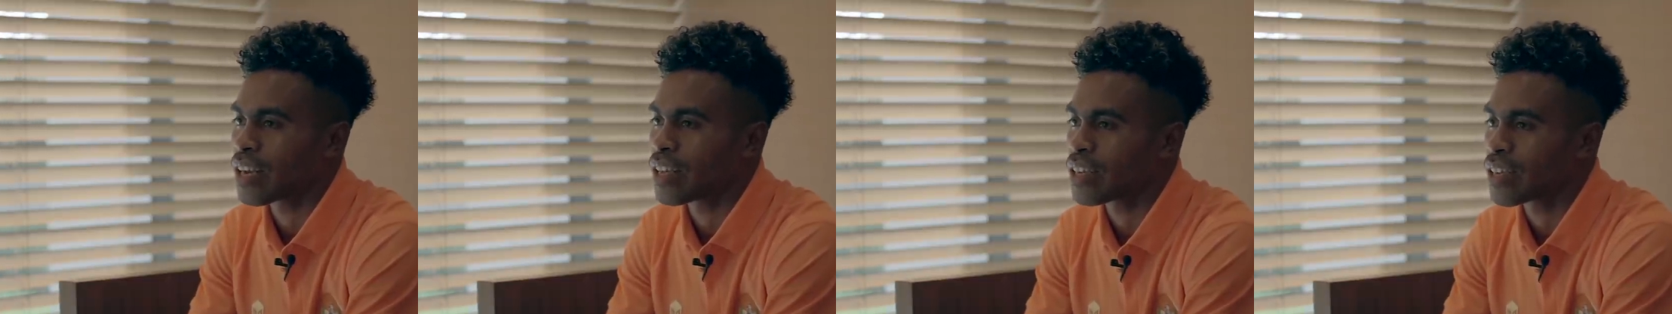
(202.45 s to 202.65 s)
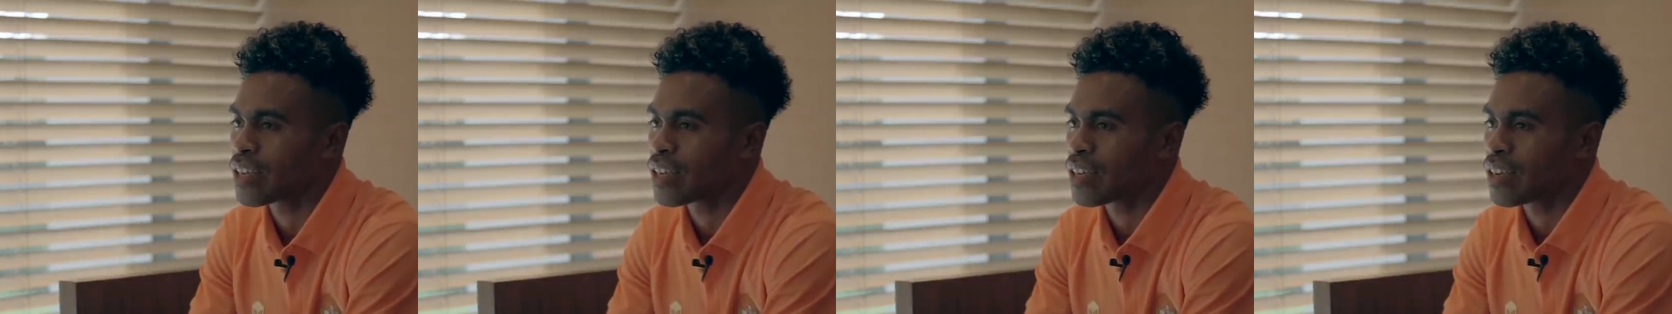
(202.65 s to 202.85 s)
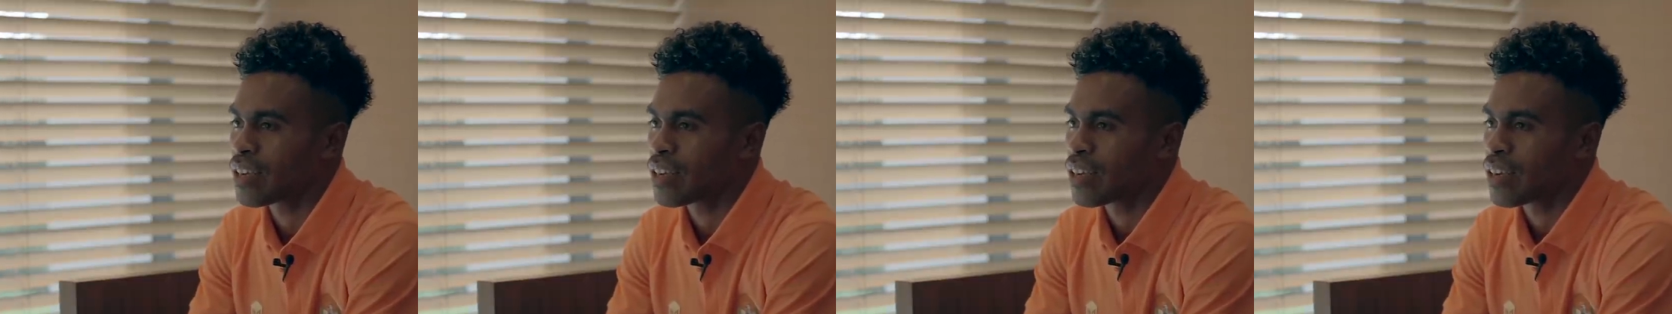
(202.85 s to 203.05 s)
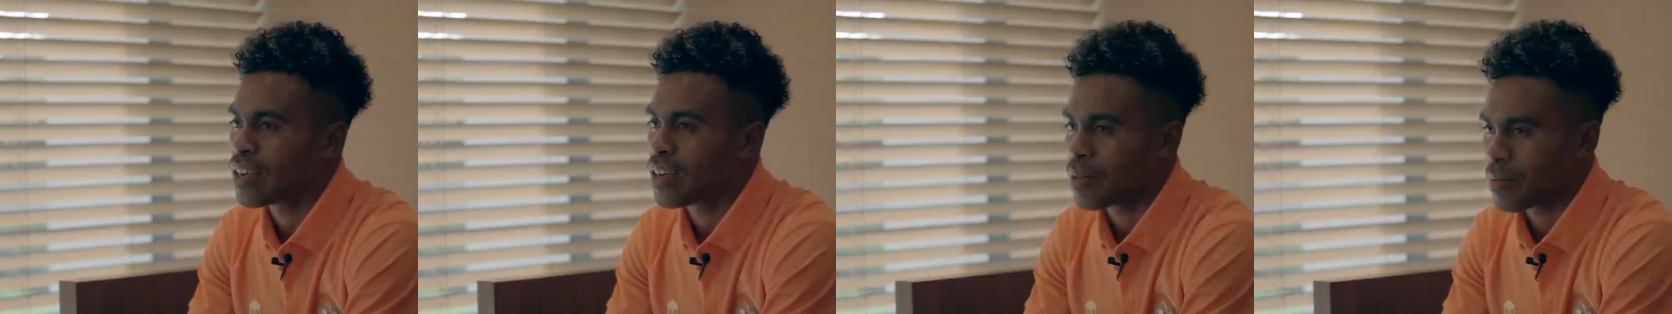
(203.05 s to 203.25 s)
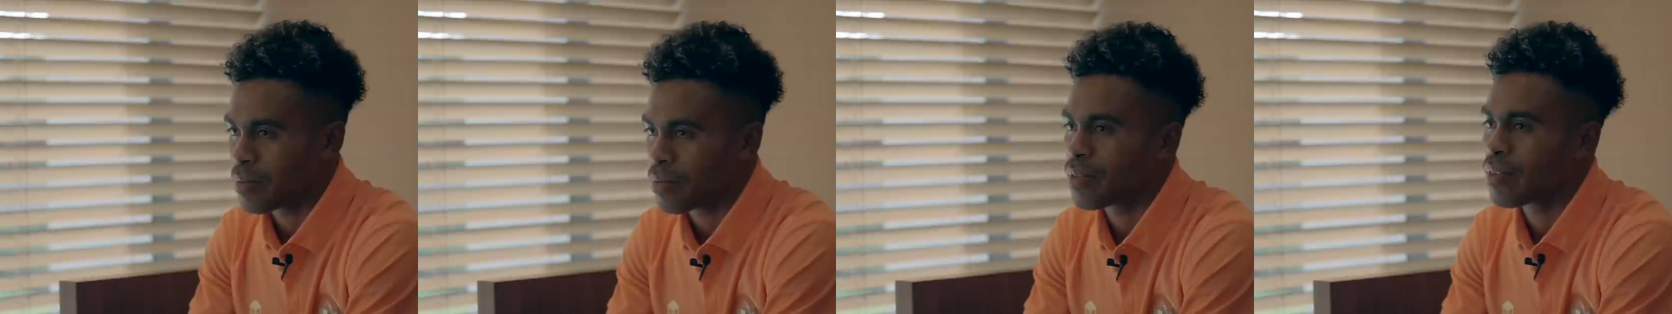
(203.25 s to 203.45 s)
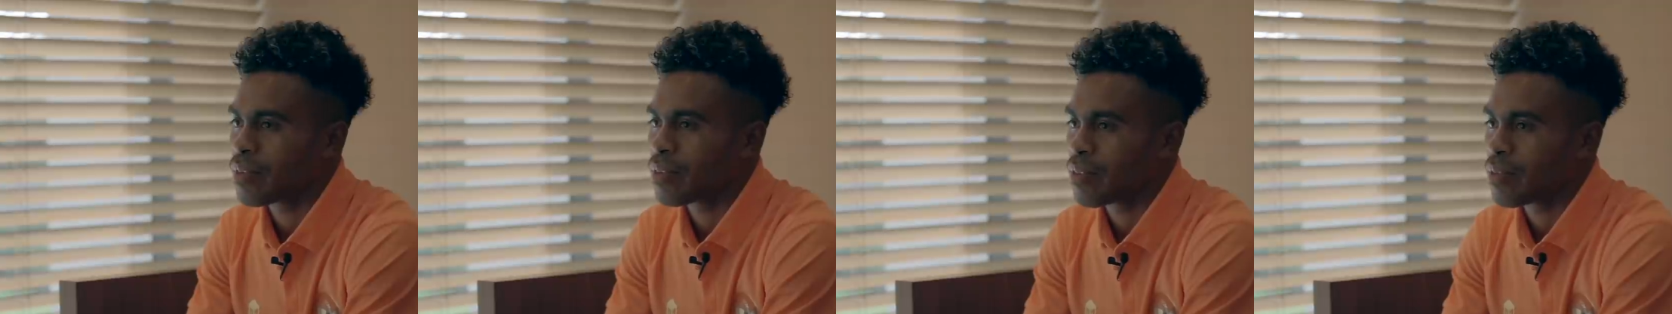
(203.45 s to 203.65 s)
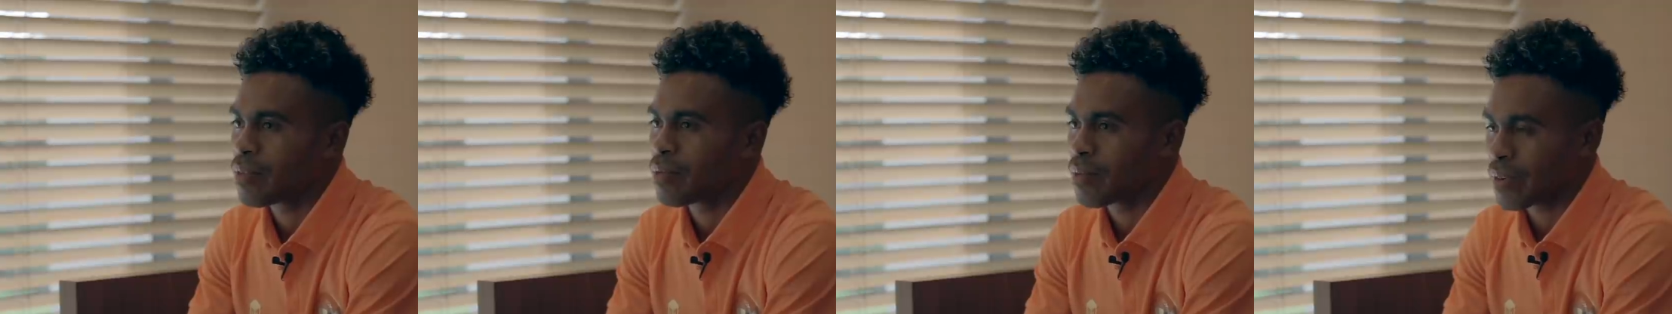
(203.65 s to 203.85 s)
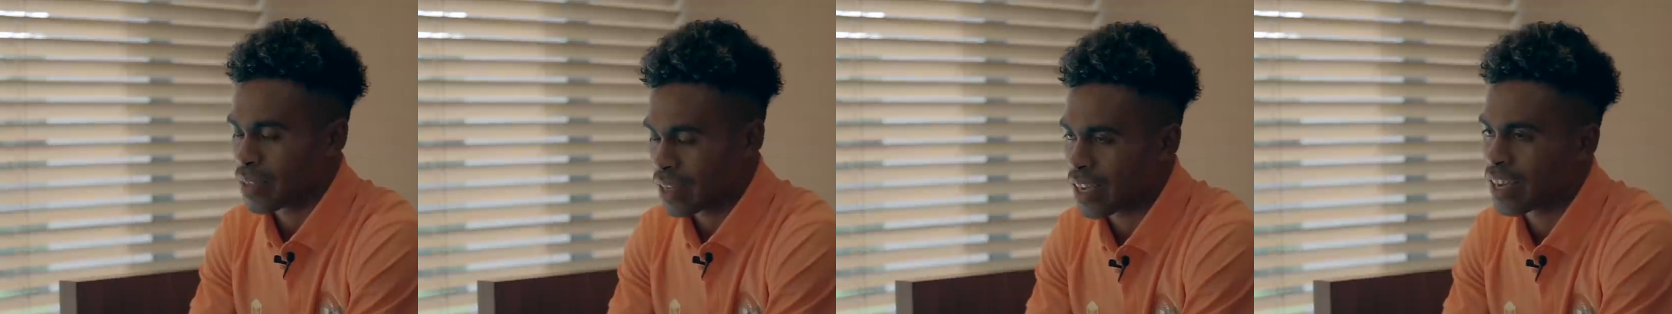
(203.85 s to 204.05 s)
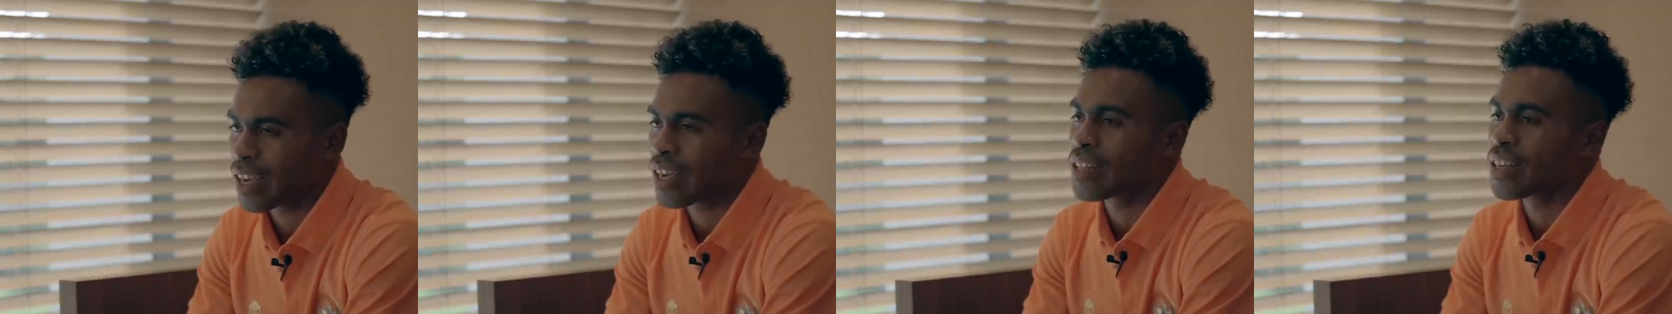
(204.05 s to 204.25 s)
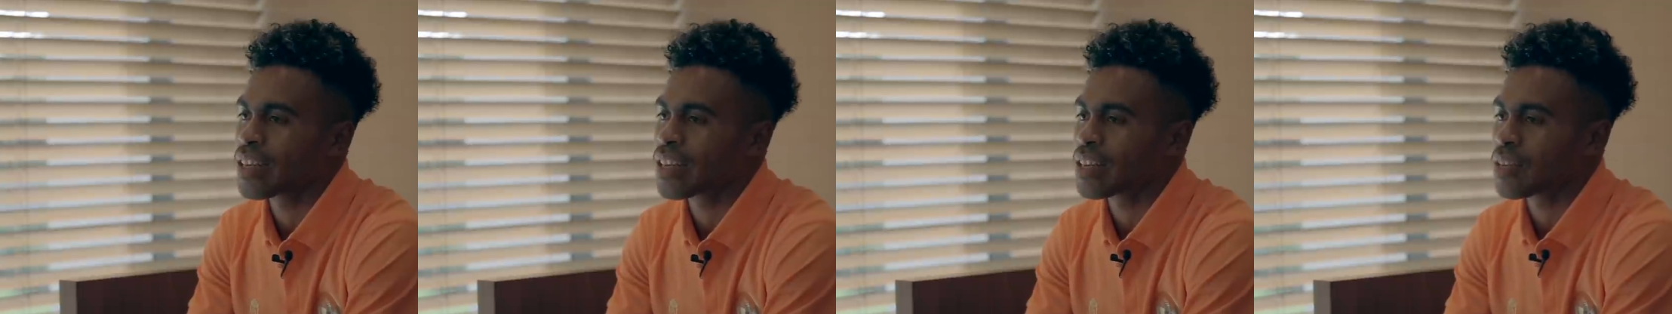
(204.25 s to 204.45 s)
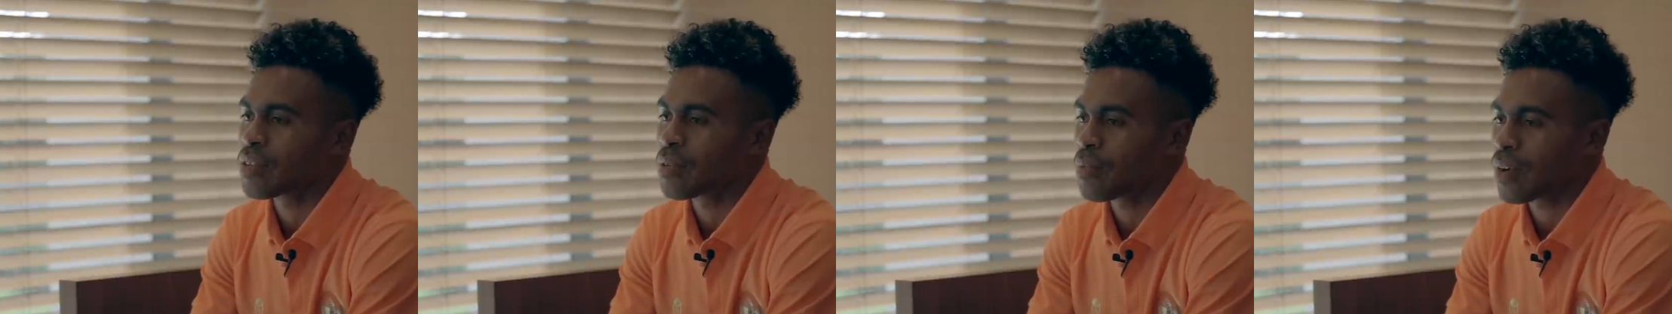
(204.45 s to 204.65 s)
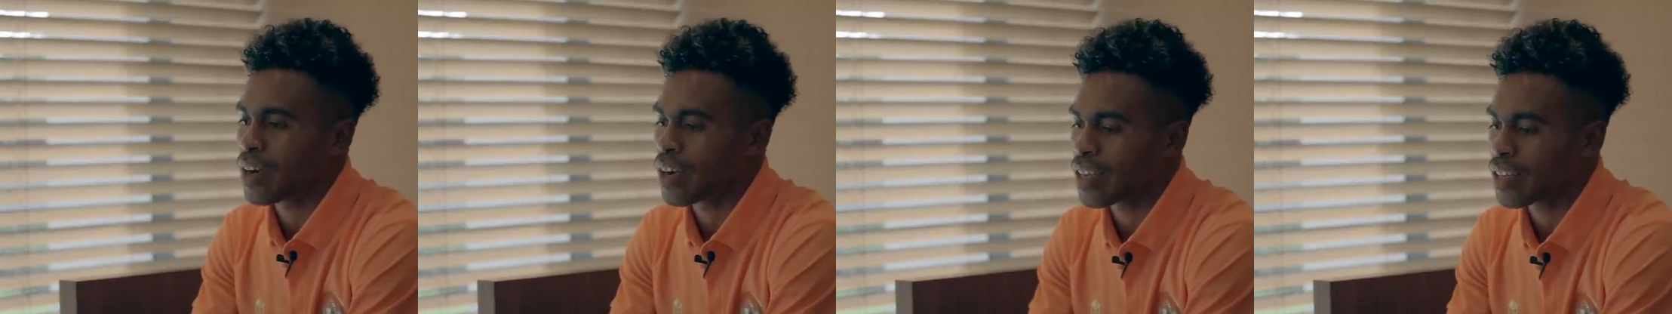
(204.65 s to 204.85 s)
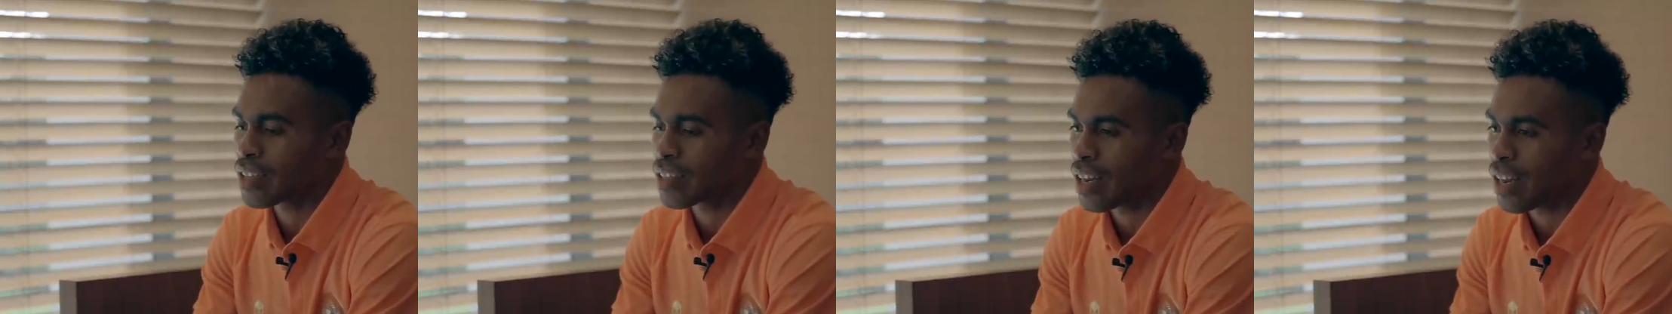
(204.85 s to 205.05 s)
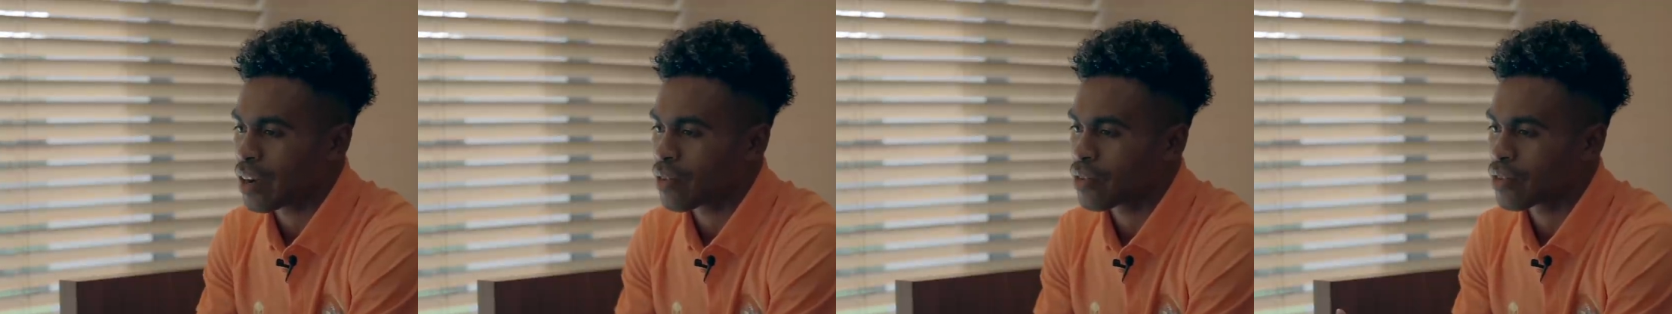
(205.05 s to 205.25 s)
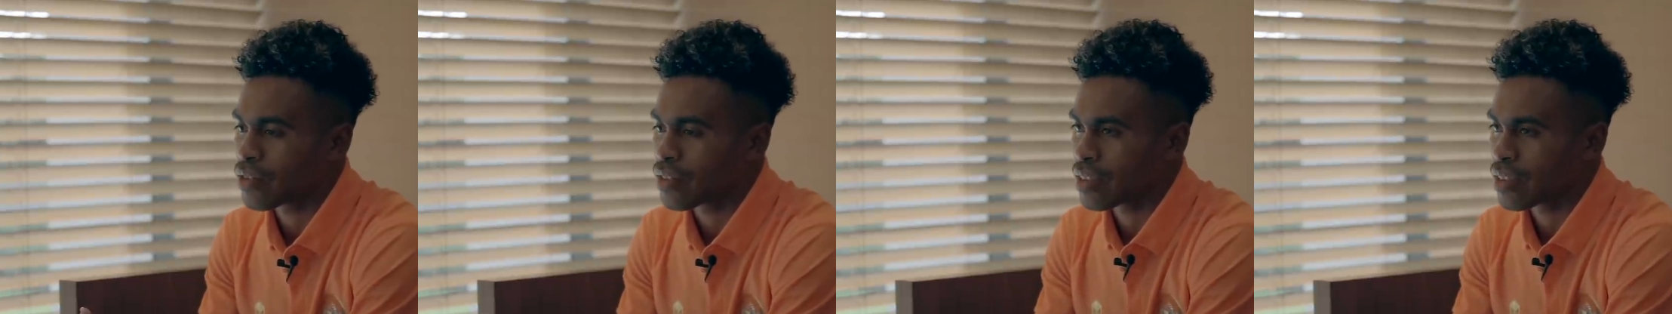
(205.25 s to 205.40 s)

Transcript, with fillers: dan selalu dekat dengan Tuhan dengan dengan Tuhan makanya selalu